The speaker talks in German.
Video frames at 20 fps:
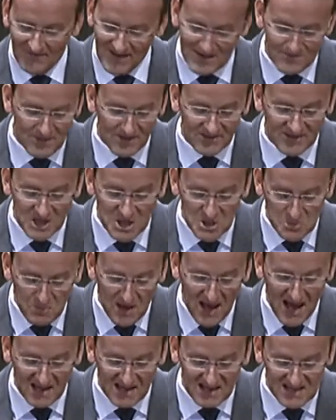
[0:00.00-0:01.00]
Wenn man die
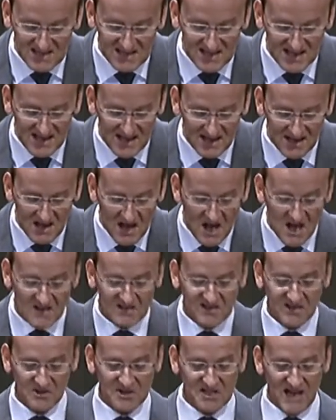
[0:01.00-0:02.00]
Späne sehe,
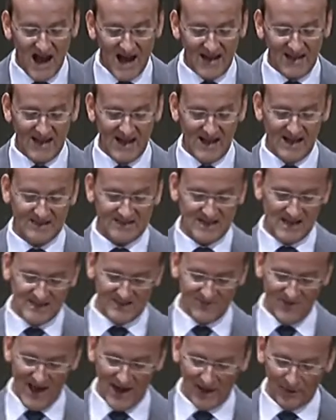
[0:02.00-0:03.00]
so scheine es,
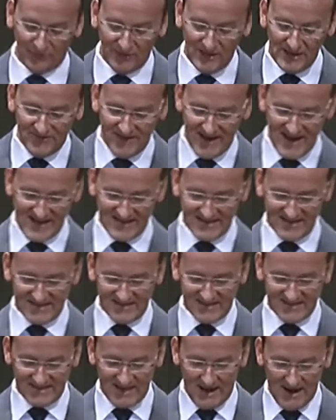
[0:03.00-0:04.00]
als wäre viel
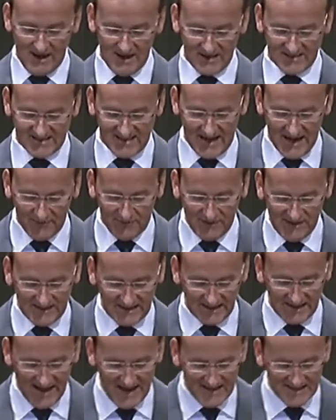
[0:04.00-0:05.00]
Wesens da, es sei viel
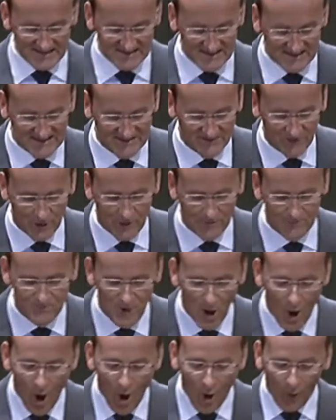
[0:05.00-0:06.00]
geleistet worden,
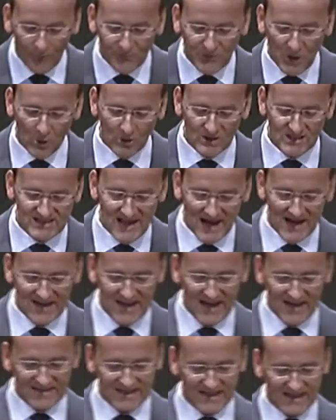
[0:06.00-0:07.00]
und doch sei
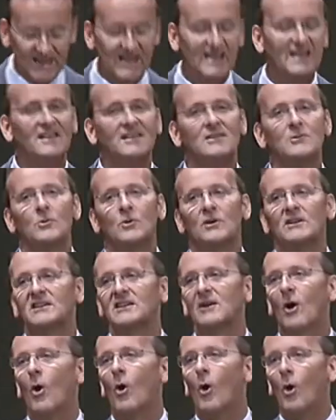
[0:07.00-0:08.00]
lediglich nur
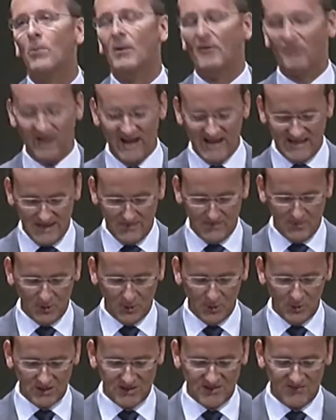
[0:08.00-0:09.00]
die Oberfläche
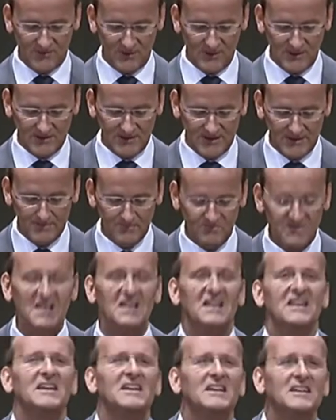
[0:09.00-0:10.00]
berührt worden.
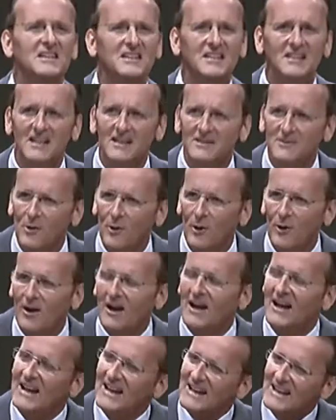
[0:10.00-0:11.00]
Ich
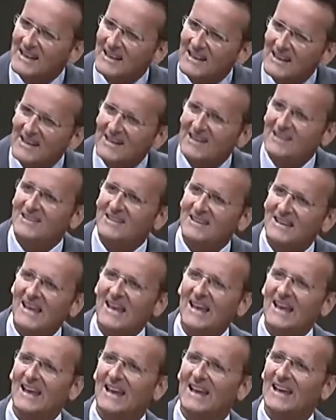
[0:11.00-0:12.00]
jedoch, ich
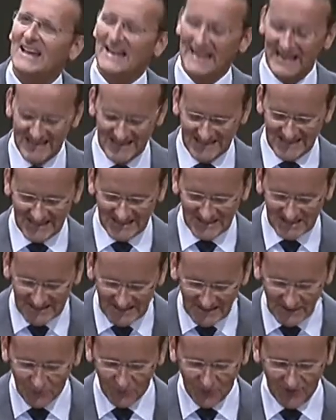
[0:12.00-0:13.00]
gehe in die
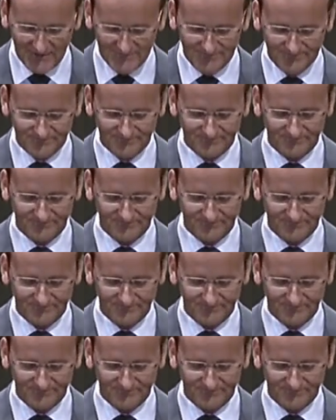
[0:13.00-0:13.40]
Tiefe.